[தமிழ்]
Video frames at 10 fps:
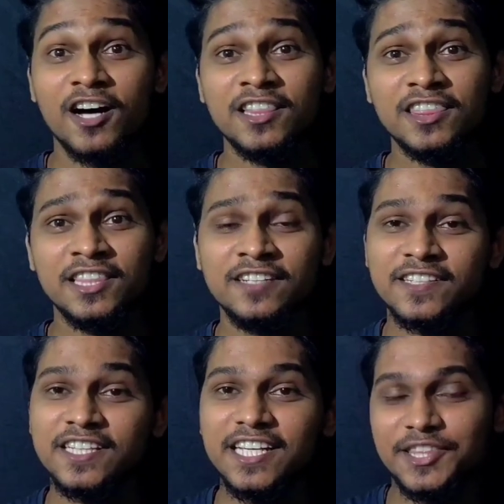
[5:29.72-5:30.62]
வாத்து
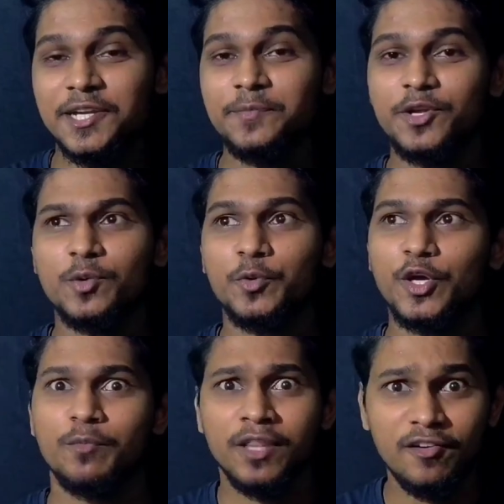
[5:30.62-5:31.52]
வந்து எத்தனை பேருக்கு
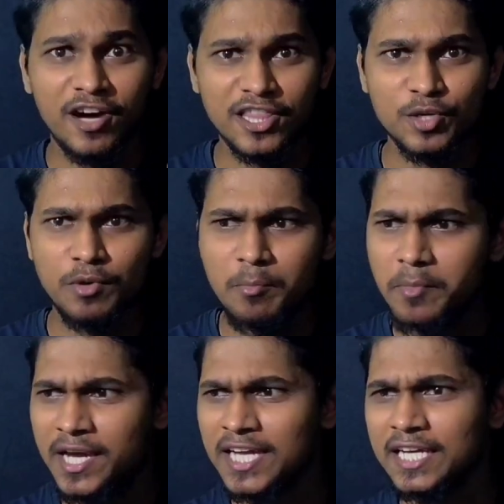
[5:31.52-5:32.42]
பிடிக்கும் அந்த வாத்து
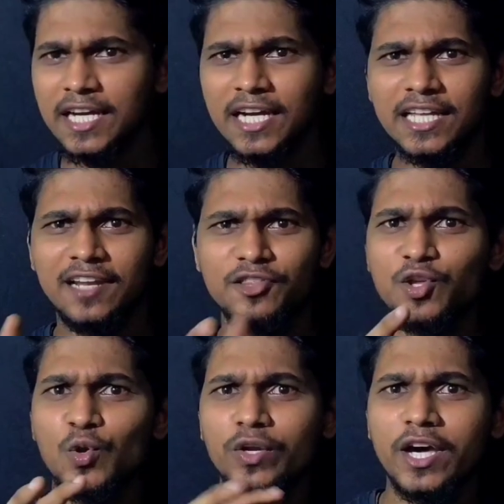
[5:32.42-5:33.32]
பொம்மை அதெல்லாம்
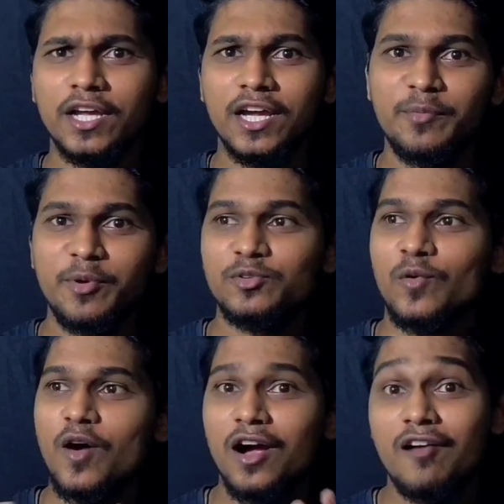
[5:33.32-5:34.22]
வந்து க்யூட்டாக இருக்குது அப்படின்னு
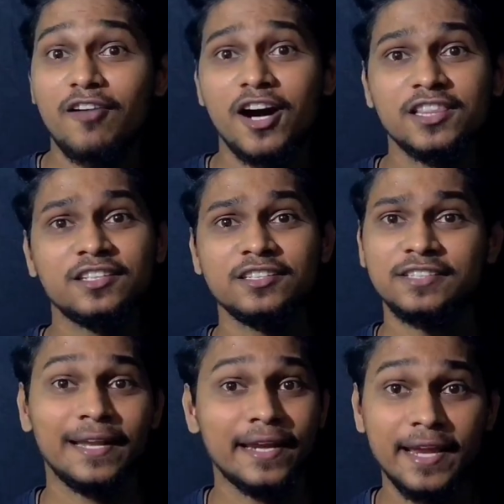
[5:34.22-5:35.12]
சொல்லுவாங்க வாத்து
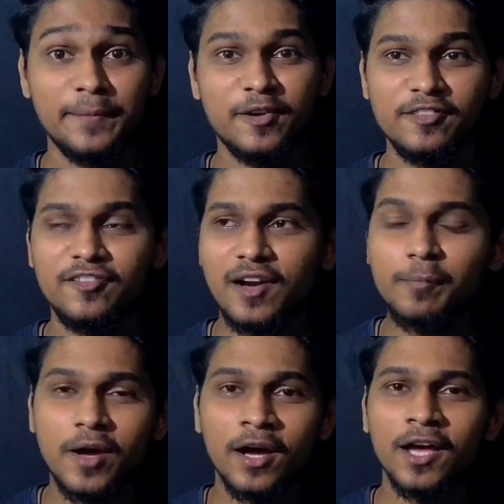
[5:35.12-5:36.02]
சில நிறைய பேர் வந்து
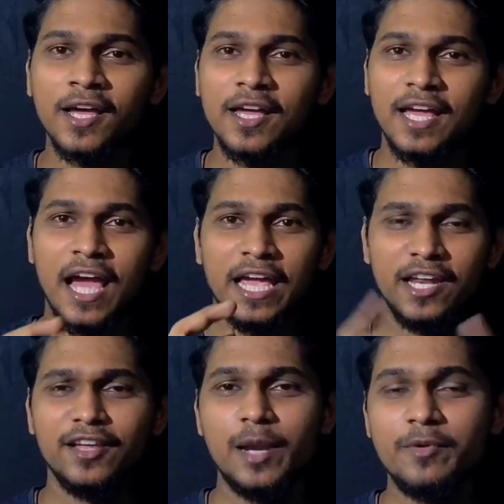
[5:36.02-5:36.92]
வளர்ப்பாங்க
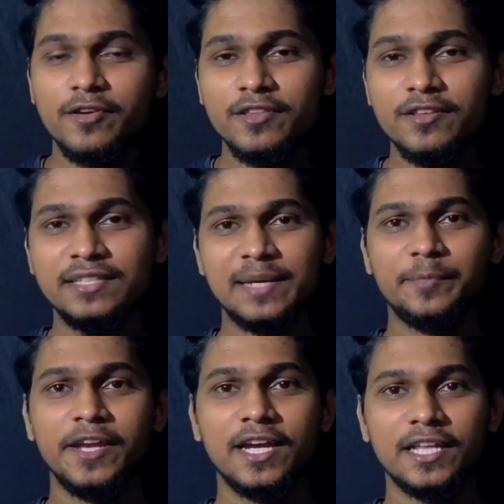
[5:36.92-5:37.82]
இருந்தாலுமே வந்து சில
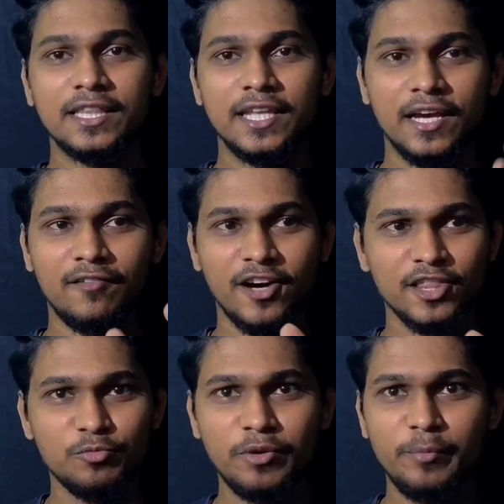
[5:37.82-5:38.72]
பேருக்கு அந்த
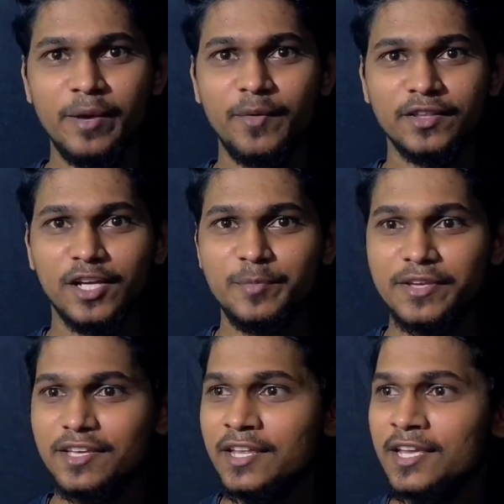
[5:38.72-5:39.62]
வாத்து பொம்மையை
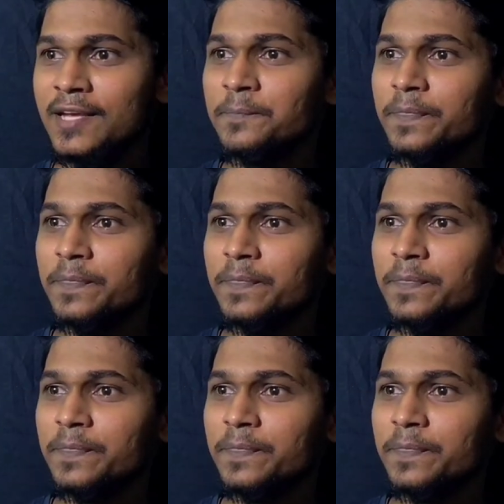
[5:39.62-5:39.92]
பார்த்தாலுமே சரி